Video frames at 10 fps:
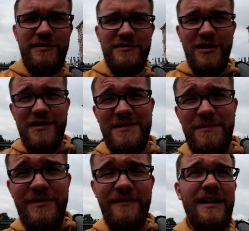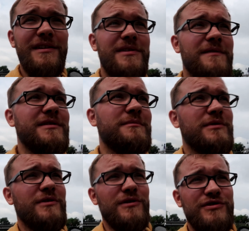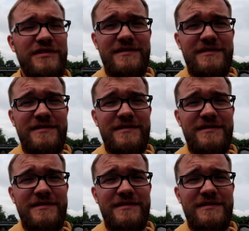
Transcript: troszkę niespodziewanie się w tej Bydgoszczy